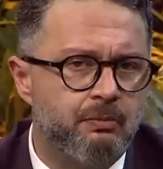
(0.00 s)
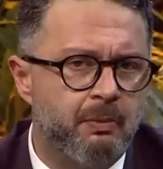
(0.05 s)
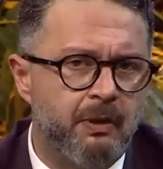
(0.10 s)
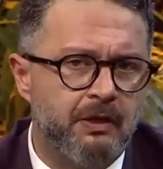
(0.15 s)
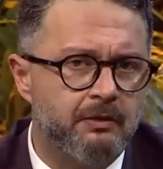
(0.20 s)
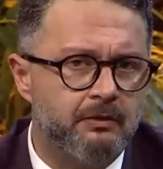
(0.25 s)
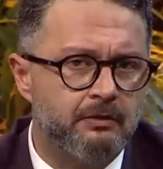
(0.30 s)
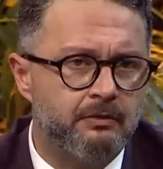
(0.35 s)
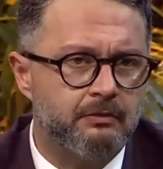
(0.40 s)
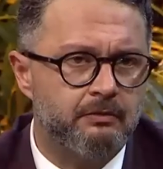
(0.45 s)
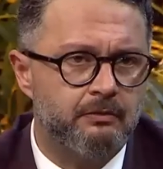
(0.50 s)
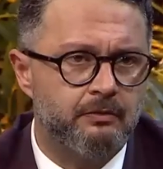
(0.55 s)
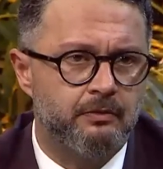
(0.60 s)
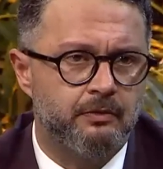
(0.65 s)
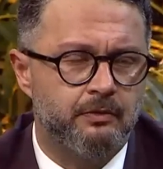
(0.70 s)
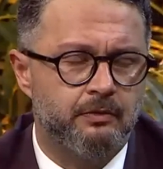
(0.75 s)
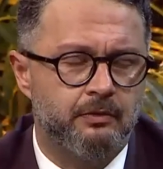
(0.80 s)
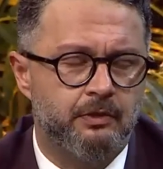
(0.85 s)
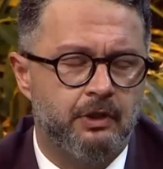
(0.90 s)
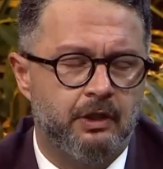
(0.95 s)
yok. Ben
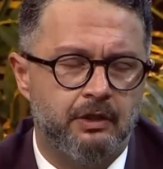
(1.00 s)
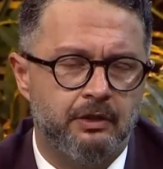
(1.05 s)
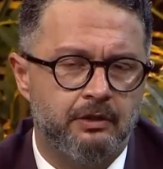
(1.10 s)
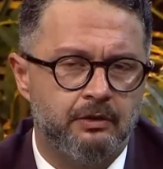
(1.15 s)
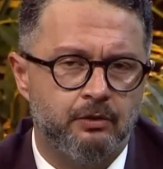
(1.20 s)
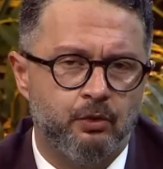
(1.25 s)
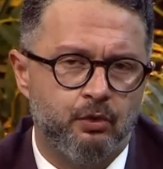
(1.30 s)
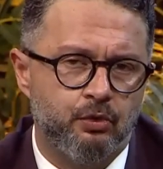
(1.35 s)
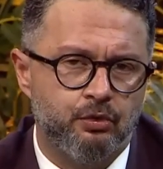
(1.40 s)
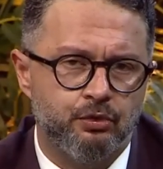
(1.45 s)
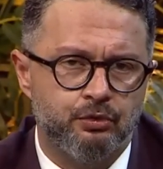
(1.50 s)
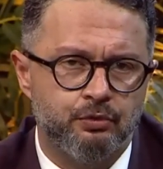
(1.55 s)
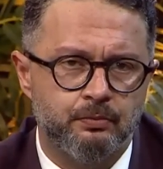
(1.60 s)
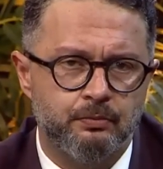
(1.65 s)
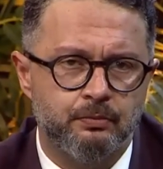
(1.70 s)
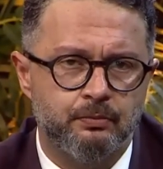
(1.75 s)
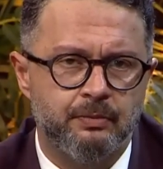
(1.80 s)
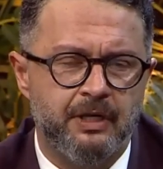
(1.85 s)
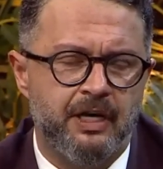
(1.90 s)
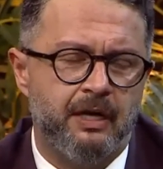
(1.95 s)
yani
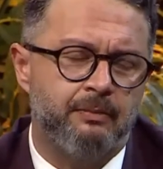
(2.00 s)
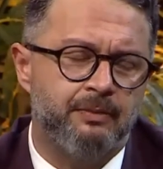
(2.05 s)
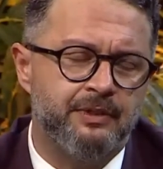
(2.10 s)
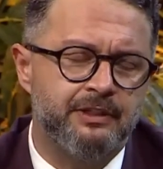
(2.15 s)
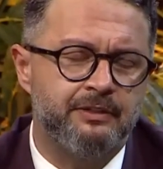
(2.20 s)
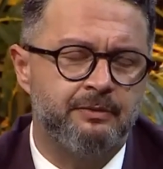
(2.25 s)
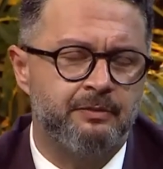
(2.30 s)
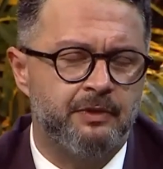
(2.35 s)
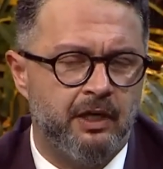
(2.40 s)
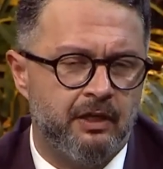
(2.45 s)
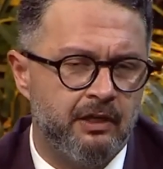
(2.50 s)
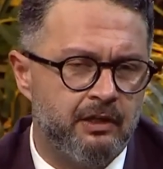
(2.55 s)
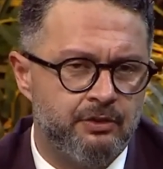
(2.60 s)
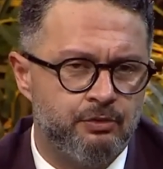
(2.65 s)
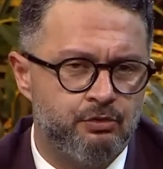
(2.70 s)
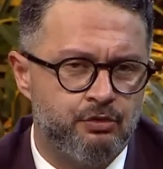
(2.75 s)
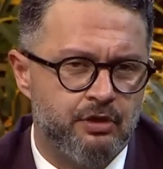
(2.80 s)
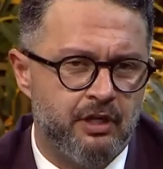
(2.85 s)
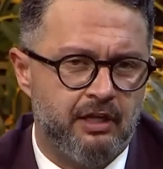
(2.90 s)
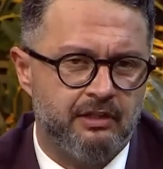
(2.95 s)
okurum, beğenmediğim
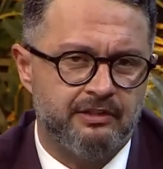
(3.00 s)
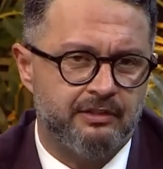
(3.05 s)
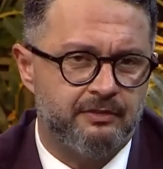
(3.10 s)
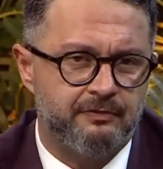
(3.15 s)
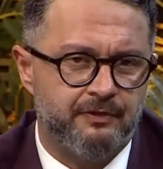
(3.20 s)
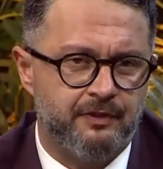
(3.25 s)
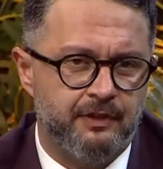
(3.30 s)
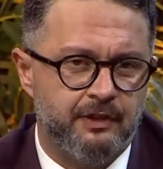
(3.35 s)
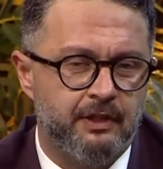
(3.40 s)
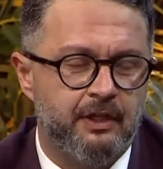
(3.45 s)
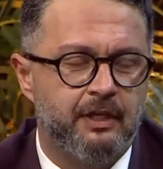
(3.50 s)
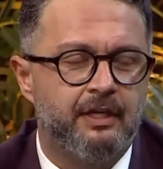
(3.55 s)
yerleri düzeltirim falan.